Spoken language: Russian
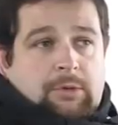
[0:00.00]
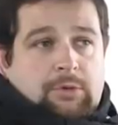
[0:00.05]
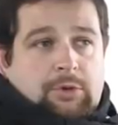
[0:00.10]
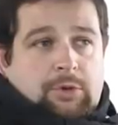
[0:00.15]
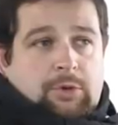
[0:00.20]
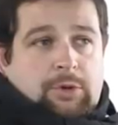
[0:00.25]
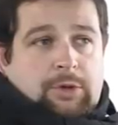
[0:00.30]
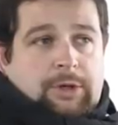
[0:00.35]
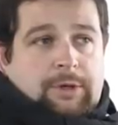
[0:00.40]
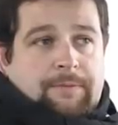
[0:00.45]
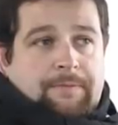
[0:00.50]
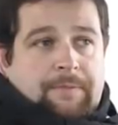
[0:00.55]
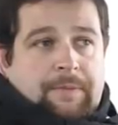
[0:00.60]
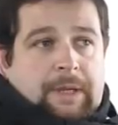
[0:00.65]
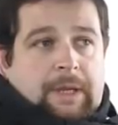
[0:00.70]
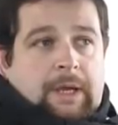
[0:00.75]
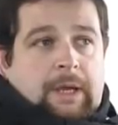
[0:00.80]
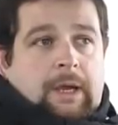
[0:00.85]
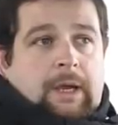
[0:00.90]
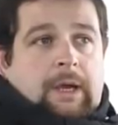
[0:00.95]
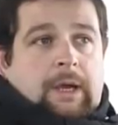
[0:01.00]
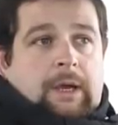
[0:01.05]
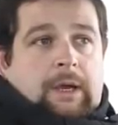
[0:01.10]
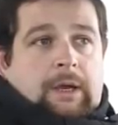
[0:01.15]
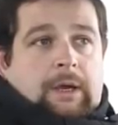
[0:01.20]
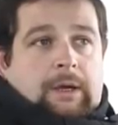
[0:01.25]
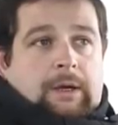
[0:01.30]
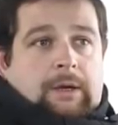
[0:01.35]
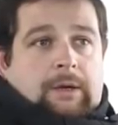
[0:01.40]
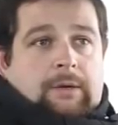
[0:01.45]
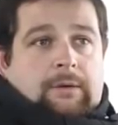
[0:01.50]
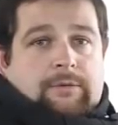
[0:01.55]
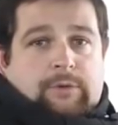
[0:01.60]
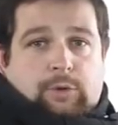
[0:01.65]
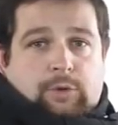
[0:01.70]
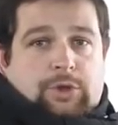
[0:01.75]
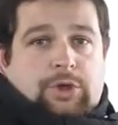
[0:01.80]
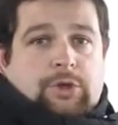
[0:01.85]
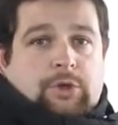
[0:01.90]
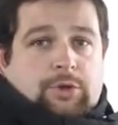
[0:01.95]
неустойки в
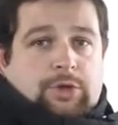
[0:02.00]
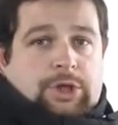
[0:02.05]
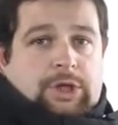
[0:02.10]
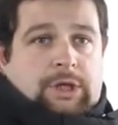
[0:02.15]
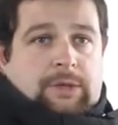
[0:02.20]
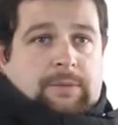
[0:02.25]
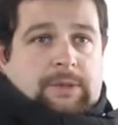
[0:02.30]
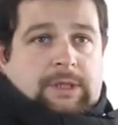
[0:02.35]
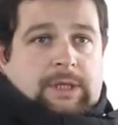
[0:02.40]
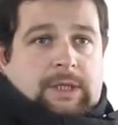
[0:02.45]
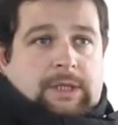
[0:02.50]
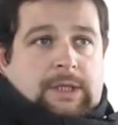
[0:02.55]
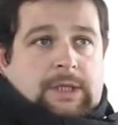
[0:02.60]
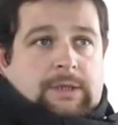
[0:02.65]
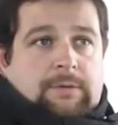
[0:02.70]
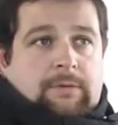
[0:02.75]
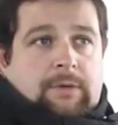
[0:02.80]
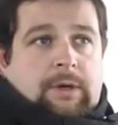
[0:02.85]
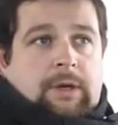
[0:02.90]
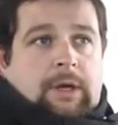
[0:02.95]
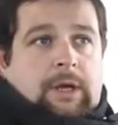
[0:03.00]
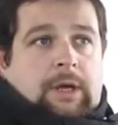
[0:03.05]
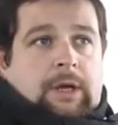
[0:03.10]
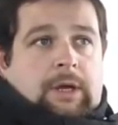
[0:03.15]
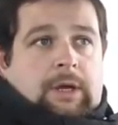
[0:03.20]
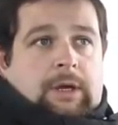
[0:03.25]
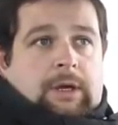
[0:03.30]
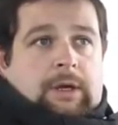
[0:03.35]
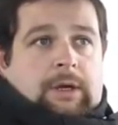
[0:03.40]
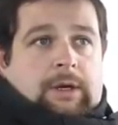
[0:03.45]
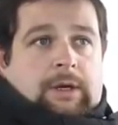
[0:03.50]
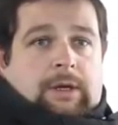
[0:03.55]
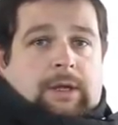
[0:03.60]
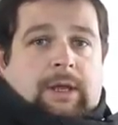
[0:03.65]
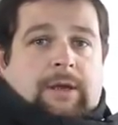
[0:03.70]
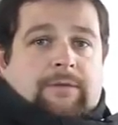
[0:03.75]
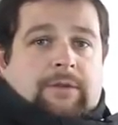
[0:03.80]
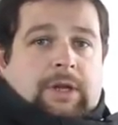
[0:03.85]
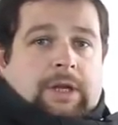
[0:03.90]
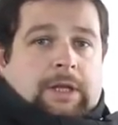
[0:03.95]
случае нарушения обязательств.
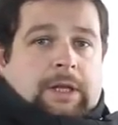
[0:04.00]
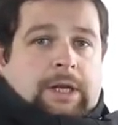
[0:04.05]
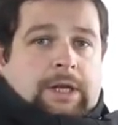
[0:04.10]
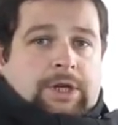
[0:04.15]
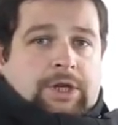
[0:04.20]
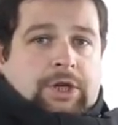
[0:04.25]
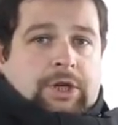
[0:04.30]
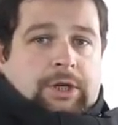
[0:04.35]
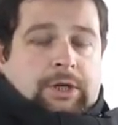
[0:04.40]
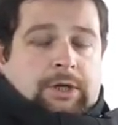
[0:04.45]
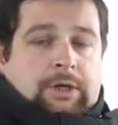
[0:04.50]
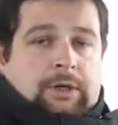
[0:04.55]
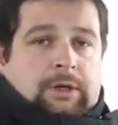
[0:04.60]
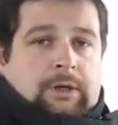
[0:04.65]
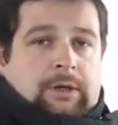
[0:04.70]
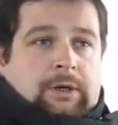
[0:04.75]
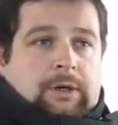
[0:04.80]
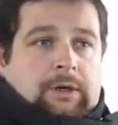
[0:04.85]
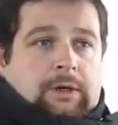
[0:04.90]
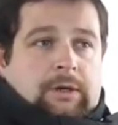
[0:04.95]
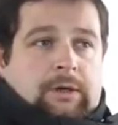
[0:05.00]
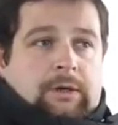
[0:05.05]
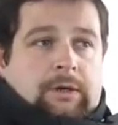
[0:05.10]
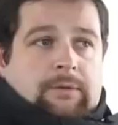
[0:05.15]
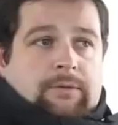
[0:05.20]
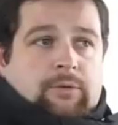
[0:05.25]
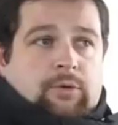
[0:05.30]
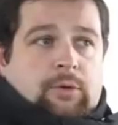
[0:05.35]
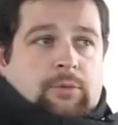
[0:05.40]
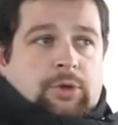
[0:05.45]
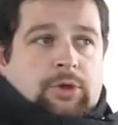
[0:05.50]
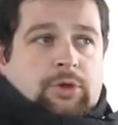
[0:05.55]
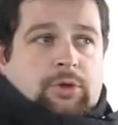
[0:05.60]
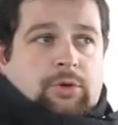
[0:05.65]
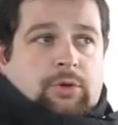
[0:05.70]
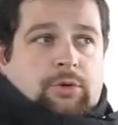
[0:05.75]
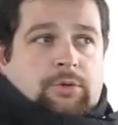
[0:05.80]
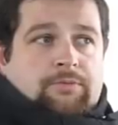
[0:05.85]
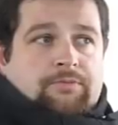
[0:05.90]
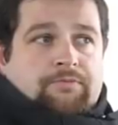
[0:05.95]
Главное отличие в том,
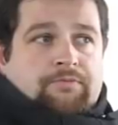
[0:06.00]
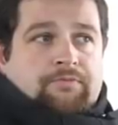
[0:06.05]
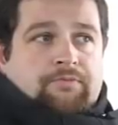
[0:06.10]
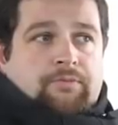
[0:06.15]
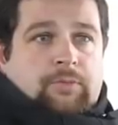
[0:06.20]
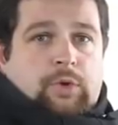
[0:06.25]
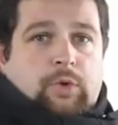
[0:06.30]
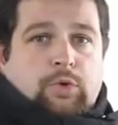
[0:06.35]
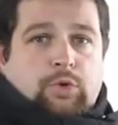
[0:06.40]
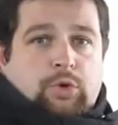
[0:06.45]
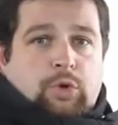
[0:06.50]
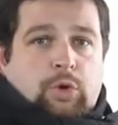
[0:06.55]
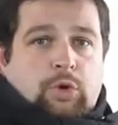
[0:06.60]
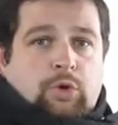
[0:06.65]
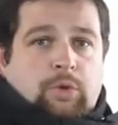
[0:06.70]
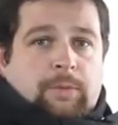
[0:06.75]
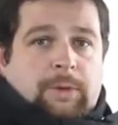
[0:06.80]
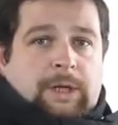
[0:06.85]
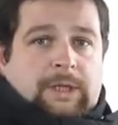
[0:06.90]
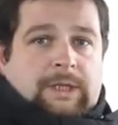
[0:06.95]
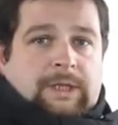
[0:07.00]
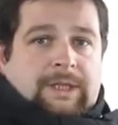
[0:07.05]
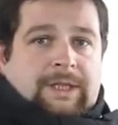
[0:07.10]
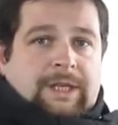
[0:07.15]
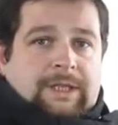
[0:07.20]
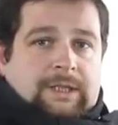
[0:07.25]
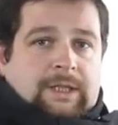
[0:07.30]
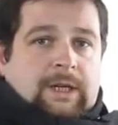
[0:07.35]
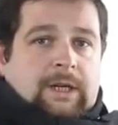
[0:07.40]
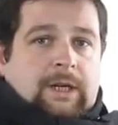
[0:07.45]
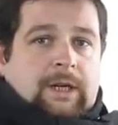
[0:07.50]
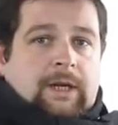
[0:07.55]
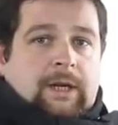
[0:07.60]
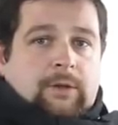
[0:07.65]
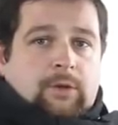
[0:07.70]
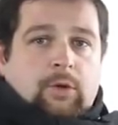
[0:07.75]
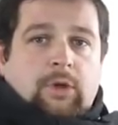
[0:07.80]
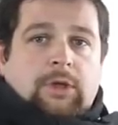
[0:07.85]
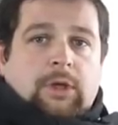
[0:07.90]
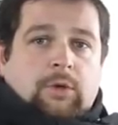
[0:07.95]
что неустойку платит та сторона,
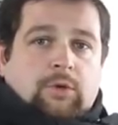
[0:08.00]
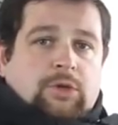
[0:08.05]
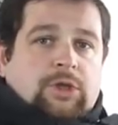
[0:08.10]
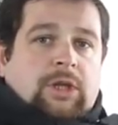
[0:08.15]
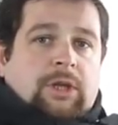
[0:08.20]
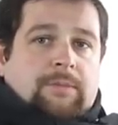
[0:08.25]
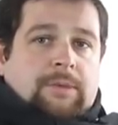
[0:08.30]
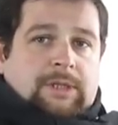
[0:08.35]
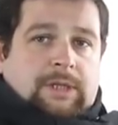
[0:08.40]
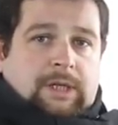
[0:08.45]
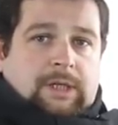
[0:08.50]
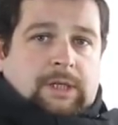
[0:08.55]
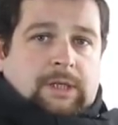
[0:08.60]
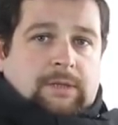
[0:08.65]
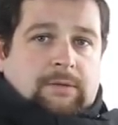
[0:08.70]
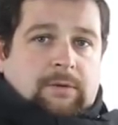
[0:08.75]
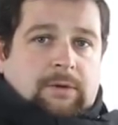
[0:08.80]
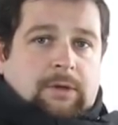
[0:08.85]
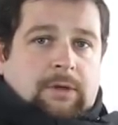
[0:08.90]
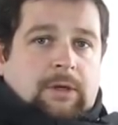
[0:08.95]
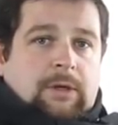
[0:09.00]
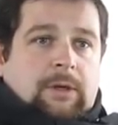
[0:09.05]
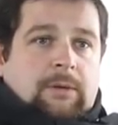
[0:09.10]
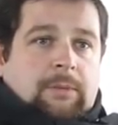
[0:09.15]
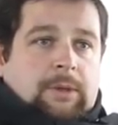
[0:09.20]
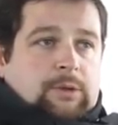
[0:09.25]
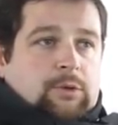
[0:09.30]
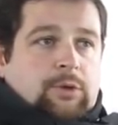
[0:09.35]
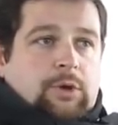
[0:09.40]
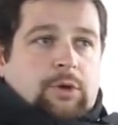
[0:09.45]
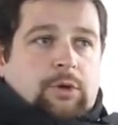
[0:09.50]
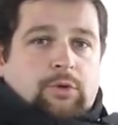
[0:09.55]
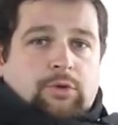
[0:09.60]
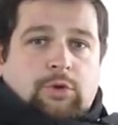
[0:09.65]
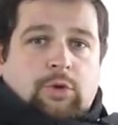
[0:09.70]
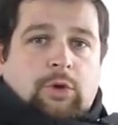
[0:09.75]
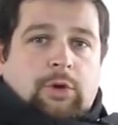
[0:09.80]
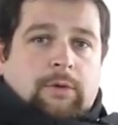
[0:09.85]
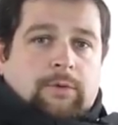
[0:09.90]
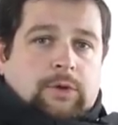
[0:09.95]
которая нарушила обязательства. По сути,
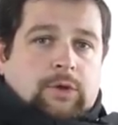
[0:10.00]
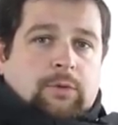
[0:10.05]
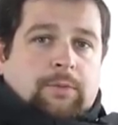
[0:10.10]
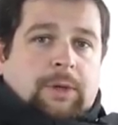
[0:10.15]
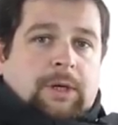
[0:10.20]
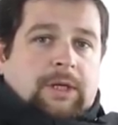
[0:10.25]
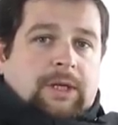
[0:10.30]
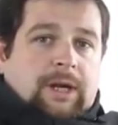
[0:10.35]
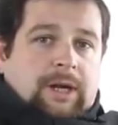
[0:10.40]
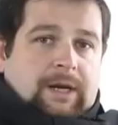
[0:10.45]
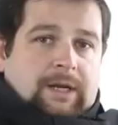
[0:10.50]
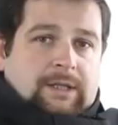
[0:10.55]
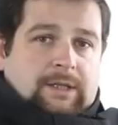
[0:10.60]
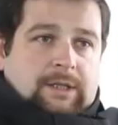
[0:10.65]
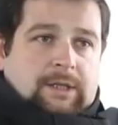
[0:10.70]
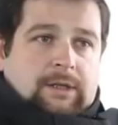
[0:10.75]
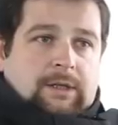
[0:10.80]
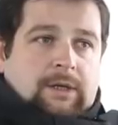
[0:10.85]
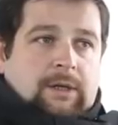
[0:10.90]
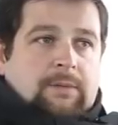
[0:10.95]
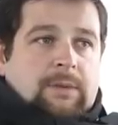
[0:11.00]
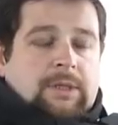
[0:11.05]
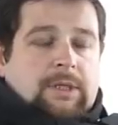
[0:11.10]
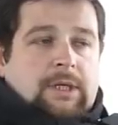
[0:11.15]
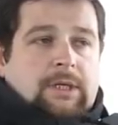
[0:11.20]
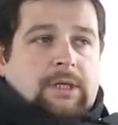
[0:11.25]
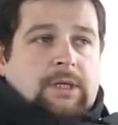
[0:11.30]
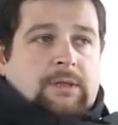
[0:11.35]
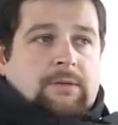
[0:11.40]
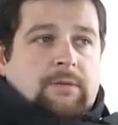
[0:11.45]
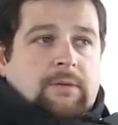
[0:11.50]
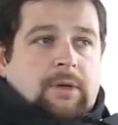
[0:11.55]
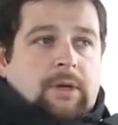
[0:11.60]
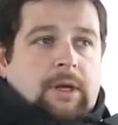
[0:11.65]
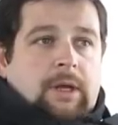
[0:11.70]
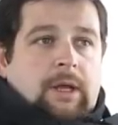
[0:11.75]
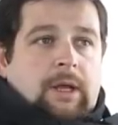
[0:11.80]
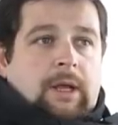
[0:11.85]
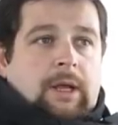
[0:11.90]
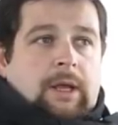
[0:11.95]
неустойка выступает гарантией обязательств.
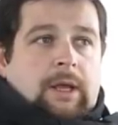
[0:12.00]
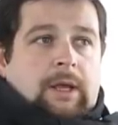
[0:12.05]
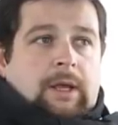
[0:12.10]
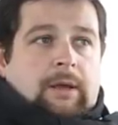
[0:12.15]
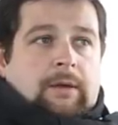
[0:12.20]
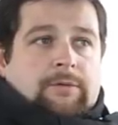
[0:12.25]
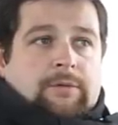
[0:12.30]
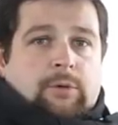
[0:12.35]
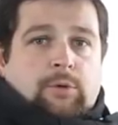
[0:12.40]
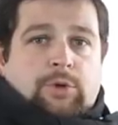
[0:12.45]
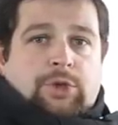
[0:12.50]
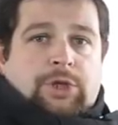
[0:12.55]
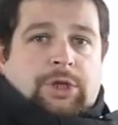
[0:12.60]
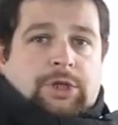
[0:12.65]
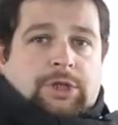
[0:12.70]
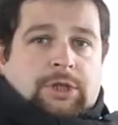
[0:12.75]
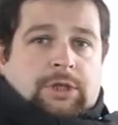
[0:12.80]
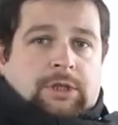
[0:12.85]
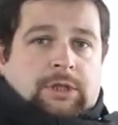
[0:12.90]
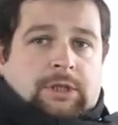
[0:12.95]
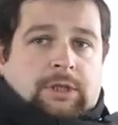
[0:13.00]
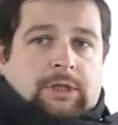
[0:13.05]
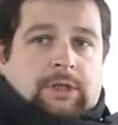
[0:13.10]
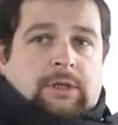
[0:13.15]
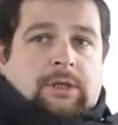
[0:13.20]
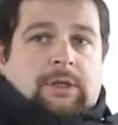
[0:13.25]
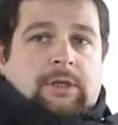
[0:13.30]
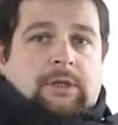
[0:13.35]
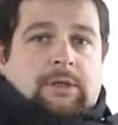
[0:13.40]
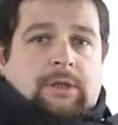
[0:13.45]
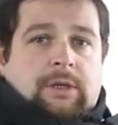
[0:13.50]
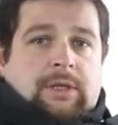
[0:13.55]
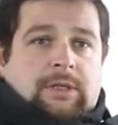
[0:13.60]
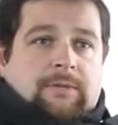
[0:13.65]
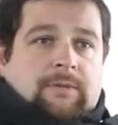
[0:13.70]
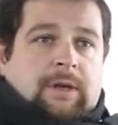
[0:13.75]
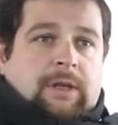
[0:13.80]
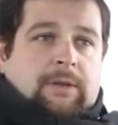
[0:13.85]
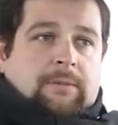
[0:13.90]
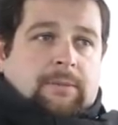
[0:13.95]
В случае же с
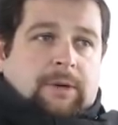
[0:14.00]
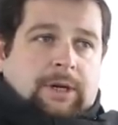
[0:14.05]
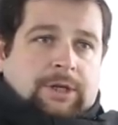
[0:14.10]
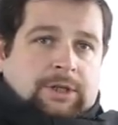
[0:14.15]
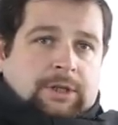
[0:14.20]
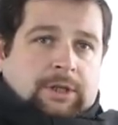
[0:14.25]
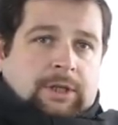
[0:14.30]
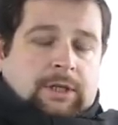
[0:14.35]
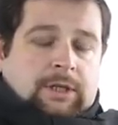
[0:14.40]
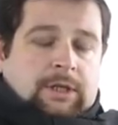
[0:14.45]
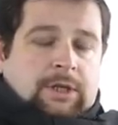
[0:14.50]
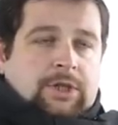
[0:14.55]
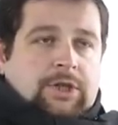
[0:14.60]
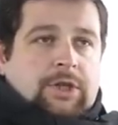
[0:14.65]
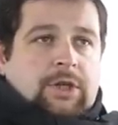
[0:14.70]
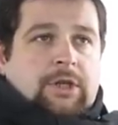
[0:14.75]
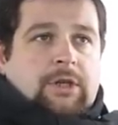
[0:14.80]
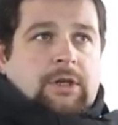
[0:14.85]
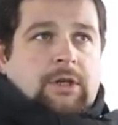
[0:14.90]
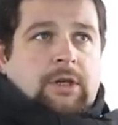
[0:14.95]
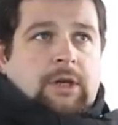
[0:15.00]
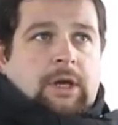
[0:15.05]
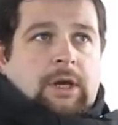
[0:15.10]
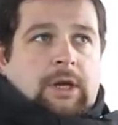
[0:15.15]
развалом брачных отношений